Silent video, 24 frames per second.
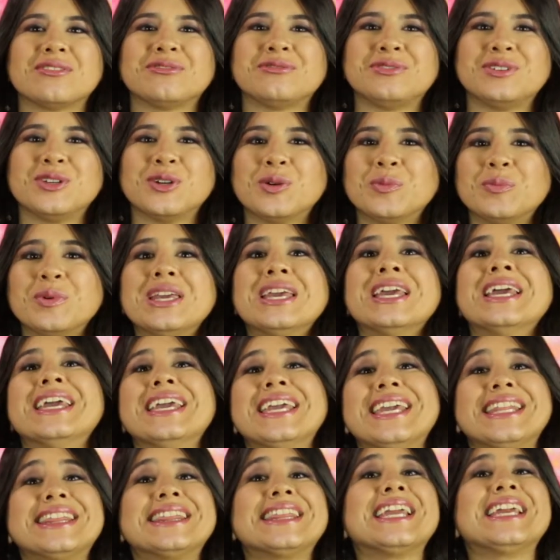filme
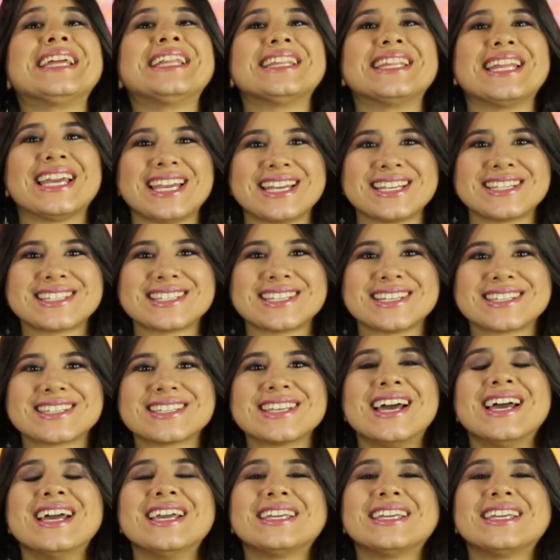e tendências